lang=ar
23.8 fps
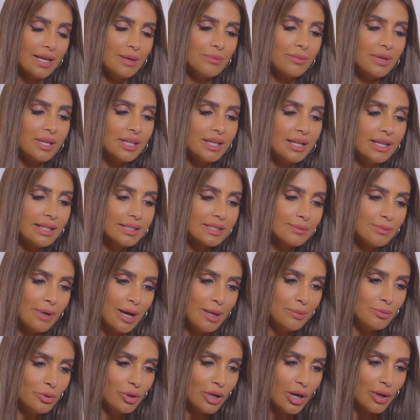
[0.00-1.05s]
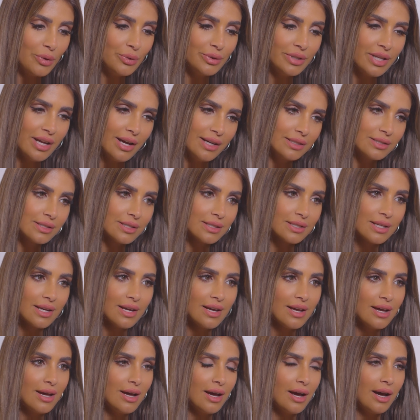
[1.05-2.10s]
يمكن اللي يسمع المكونات
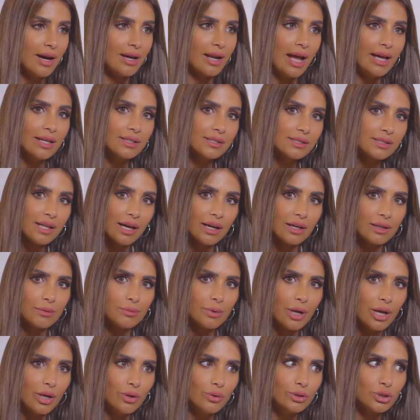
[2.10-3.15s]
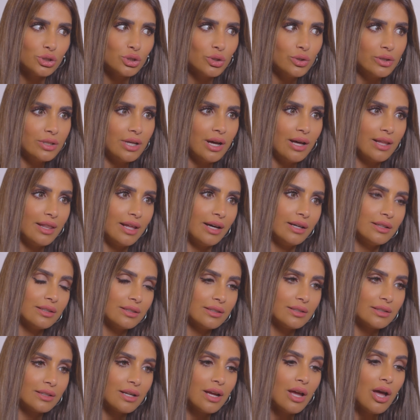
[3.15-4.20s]
راح يستغرب راح يقول شلون هذا
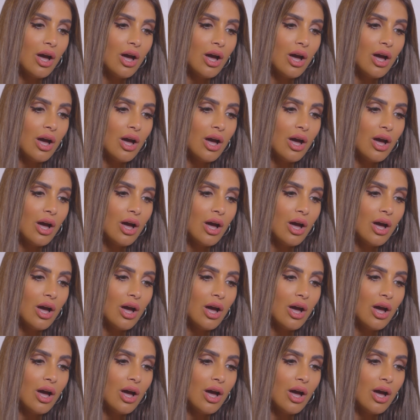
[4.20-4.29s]
عطر